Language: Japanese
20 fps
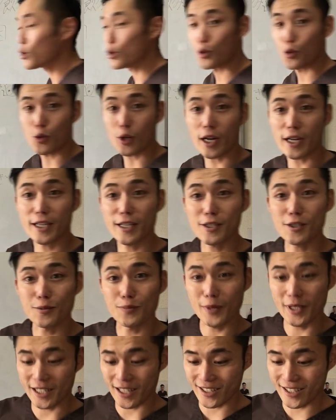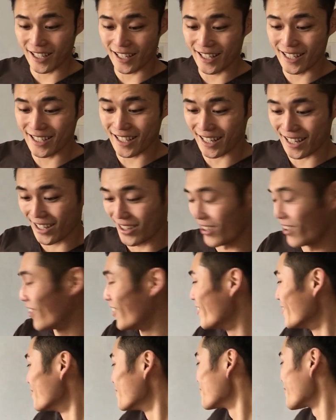書き順めちゃくちゃでしたけど
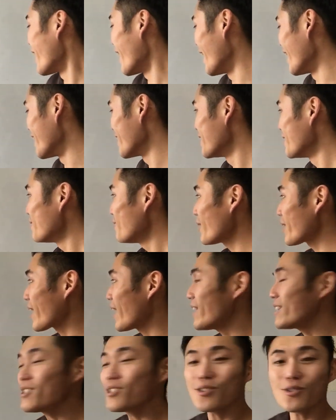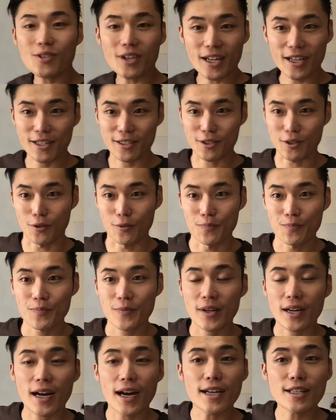はいまあ、肝臓なんですよ
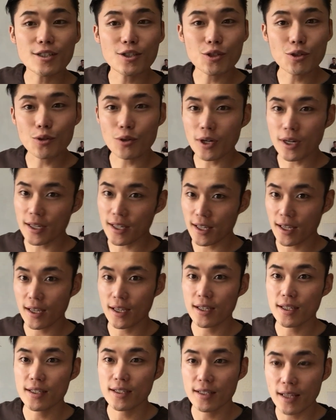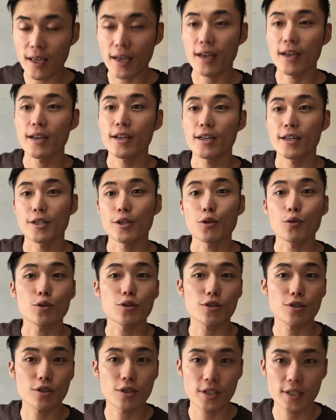肝臓が原因で
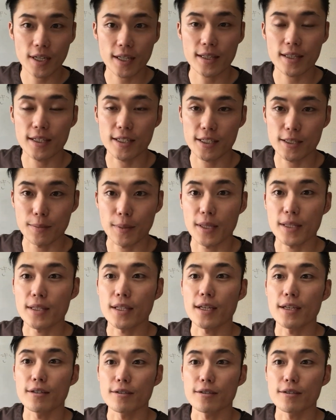腰痛になってしまって